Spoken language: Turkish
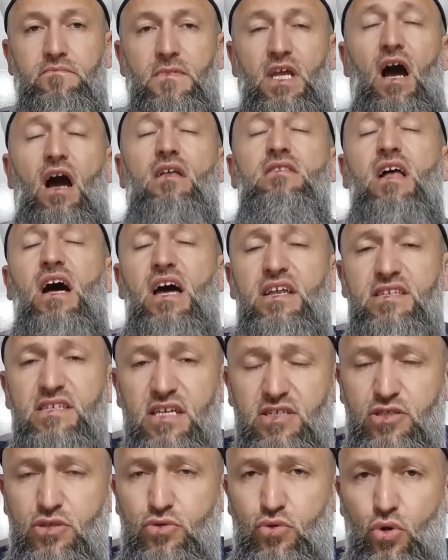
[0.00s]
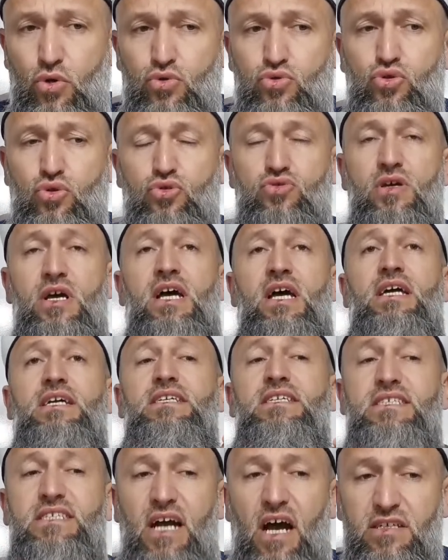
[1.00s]
Allah rızası için konuşuyoruz.
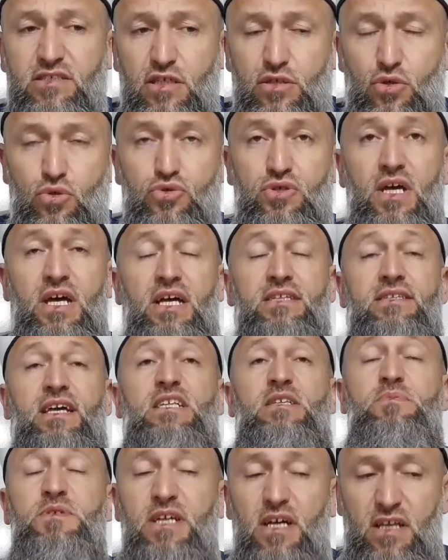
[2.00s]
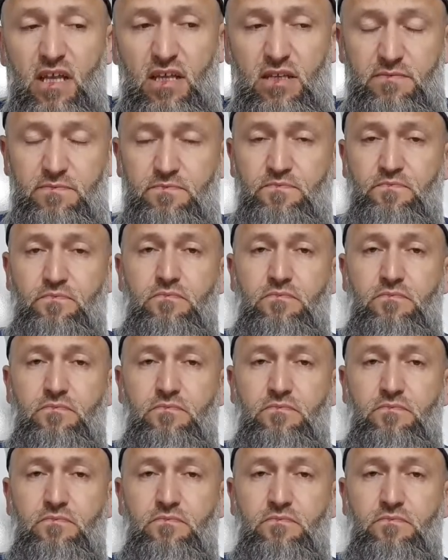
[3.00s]
İkaz ediyoruz. Tedbir alalım.